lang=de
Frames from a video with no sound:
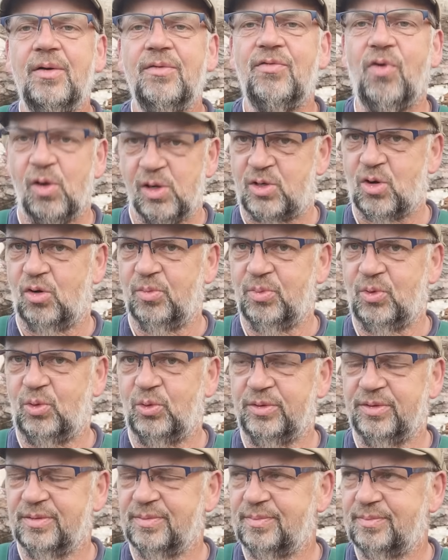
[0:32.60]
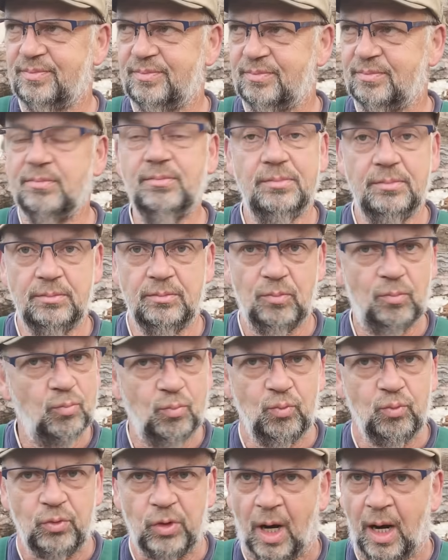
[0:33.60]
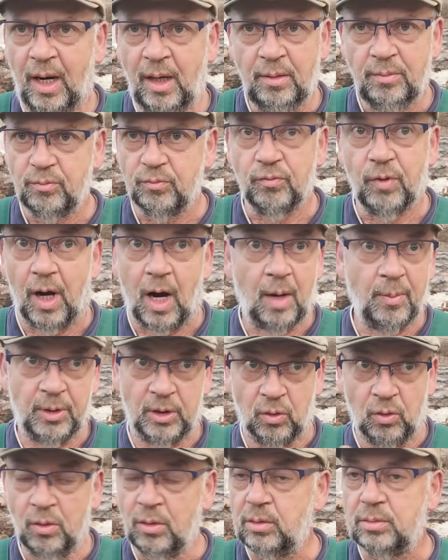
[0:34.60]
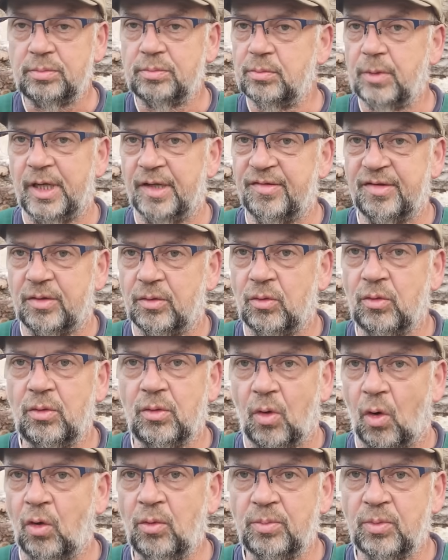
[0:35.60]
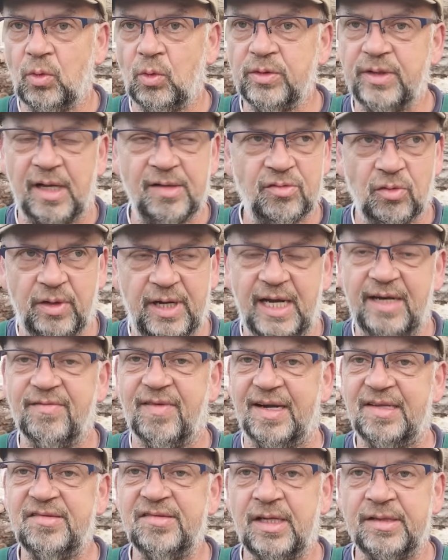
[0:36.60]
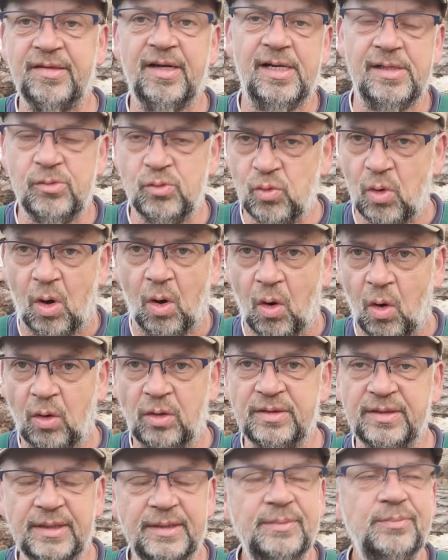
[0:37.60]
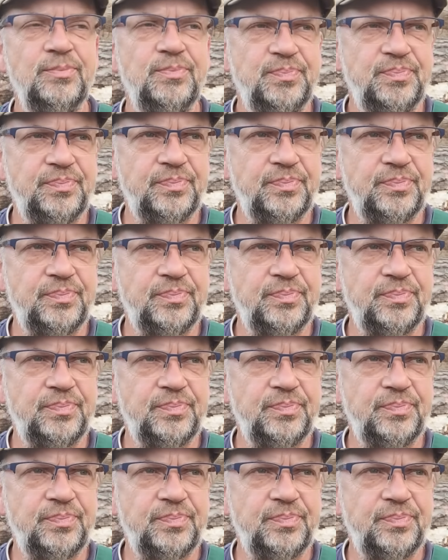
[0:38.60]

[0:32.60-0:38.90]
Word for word: Vollkornbrot. Ja, habe ich auch. Esse ich auch. Roggenbrot, also kein Weizenanteil, nur Roggen drin.